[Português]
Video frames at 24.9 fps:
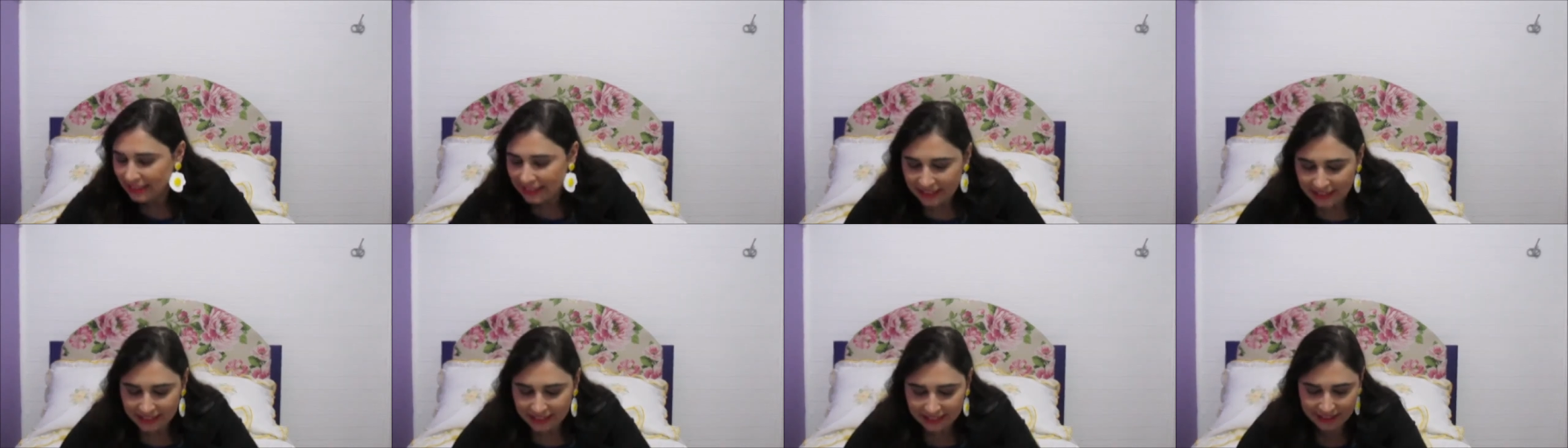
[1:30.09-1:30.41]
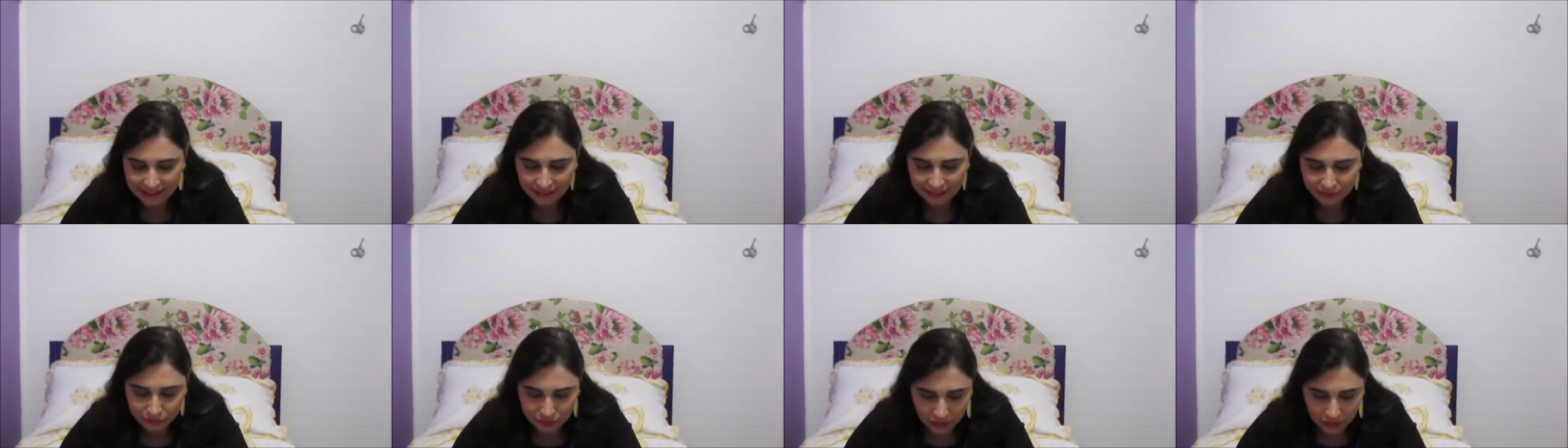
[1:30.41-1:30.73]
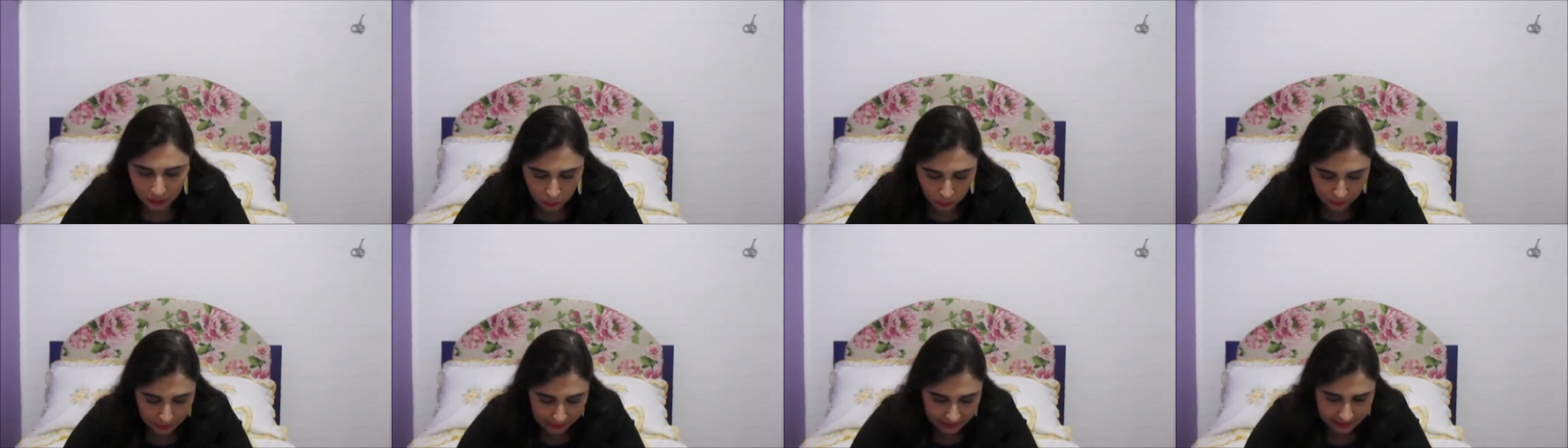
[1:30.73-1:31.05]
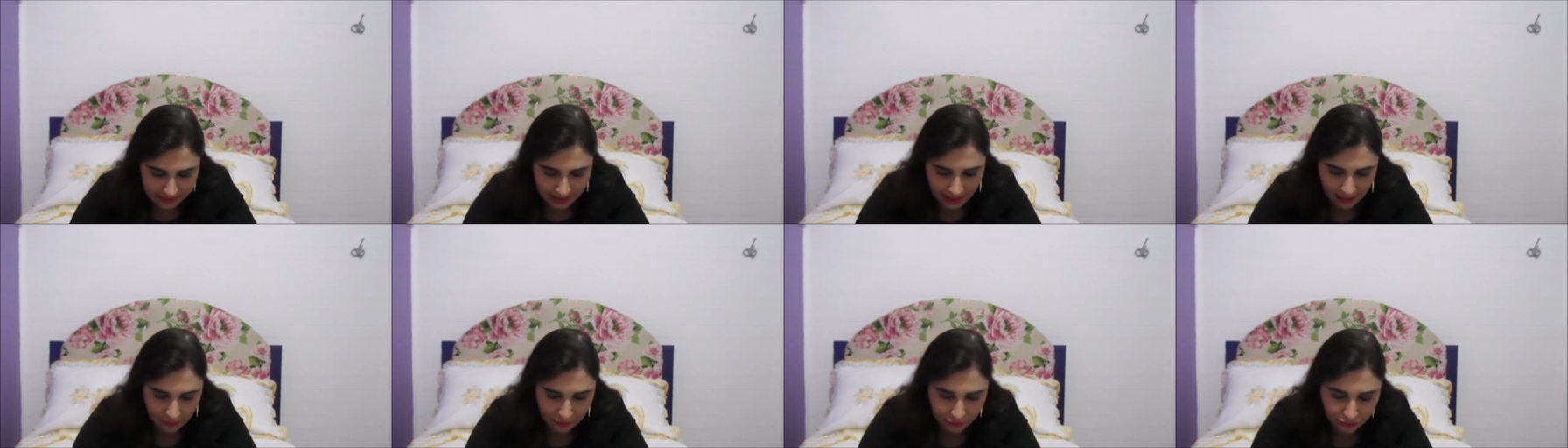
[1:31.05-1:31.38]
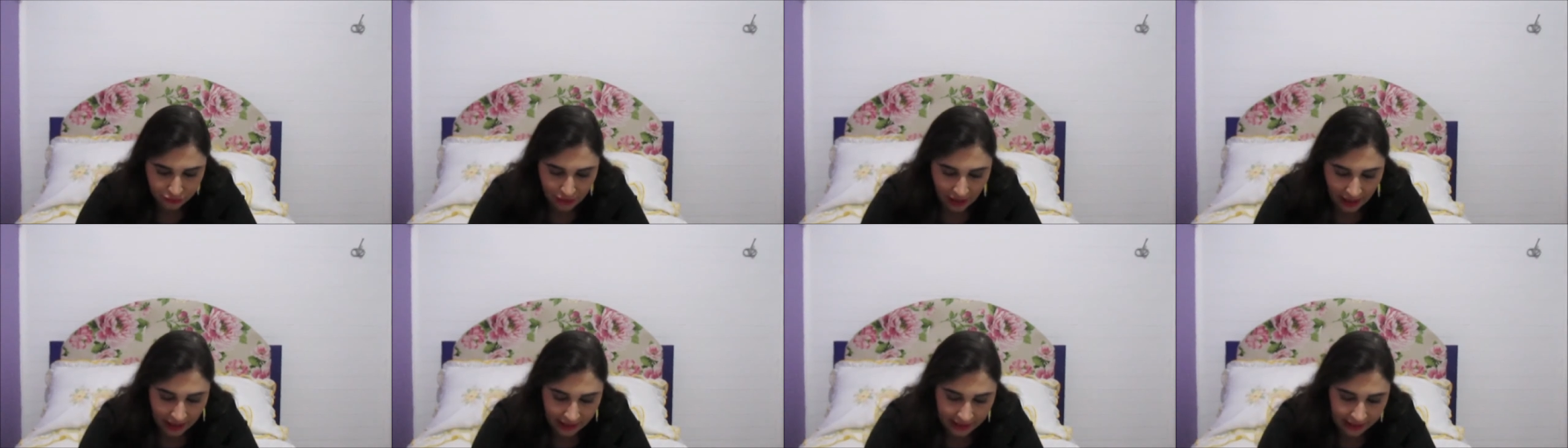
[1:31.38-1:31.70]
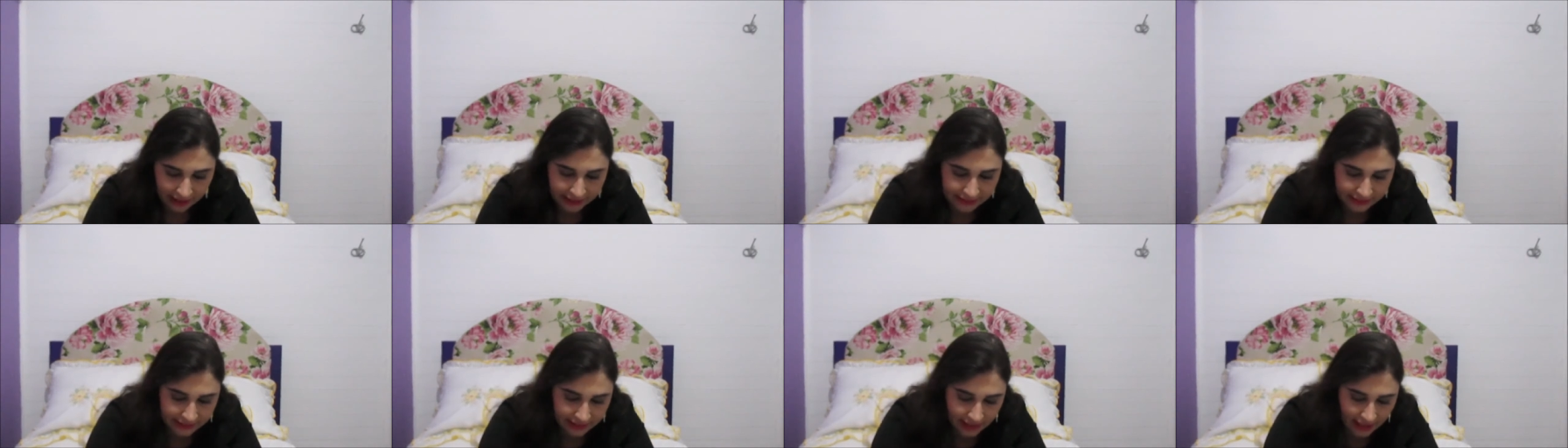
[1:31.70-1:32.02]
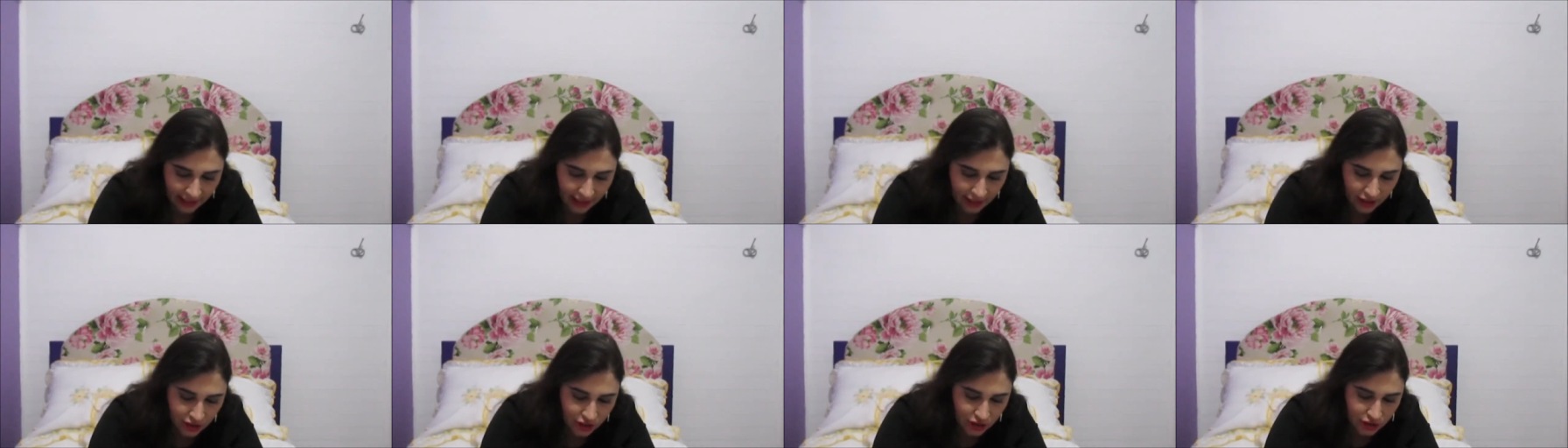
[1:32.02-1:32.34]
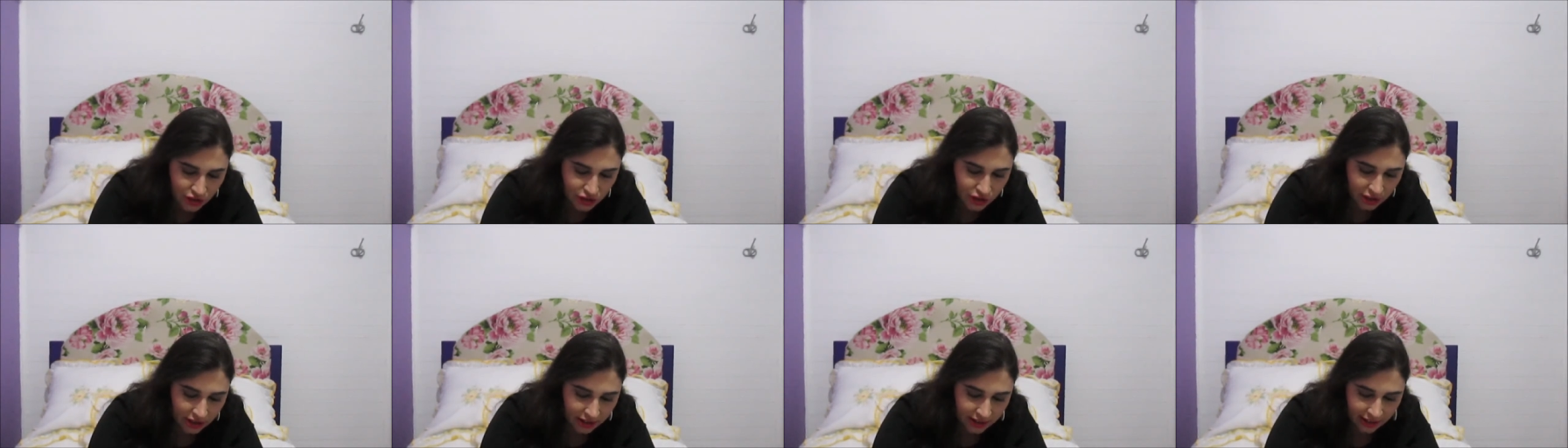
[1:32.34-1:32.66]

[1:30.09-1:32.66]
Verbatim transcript: E vamos meter a faca neste,